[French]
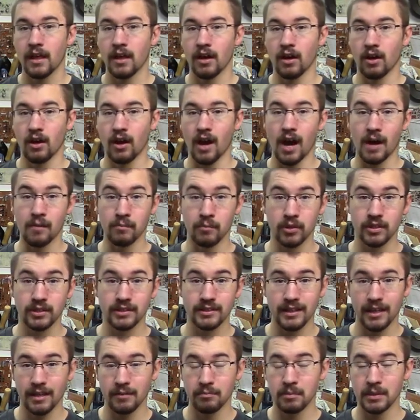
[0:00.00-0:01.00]
euh, en mode
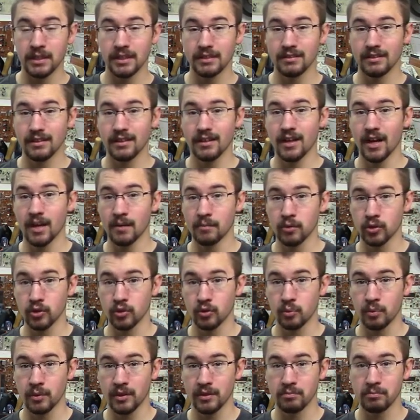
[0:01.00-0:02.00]
4 bits et en mode
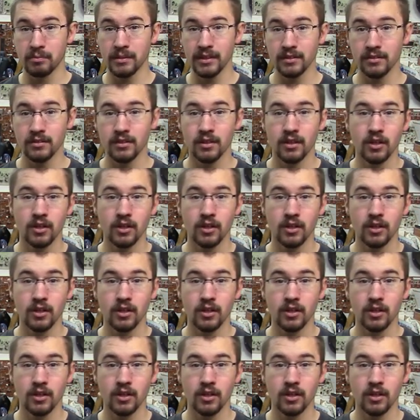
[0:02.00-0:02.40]
8 bits.